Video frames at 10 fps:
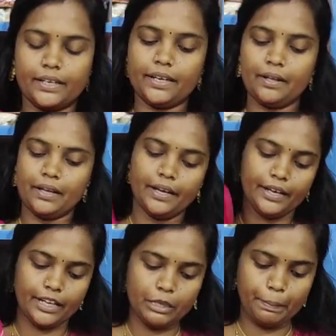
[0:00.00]
இருக்கு
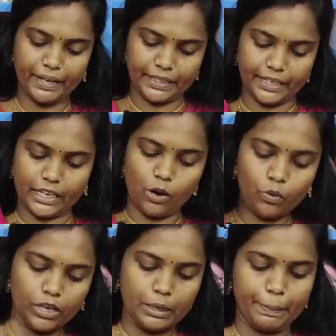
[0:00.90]
இது பாத்தீங்கன்னா
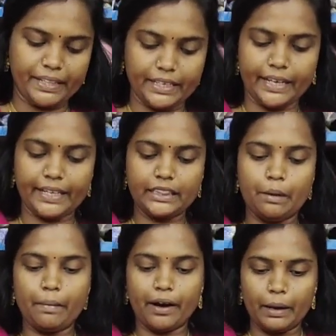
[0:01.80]
உங்களுக்கு பாத்தீங்கன்னா
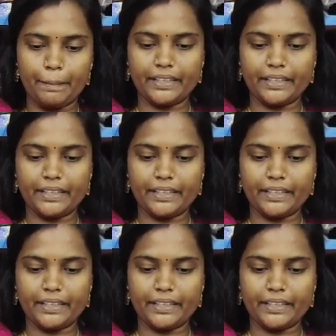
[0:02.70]
இந்த மாடல்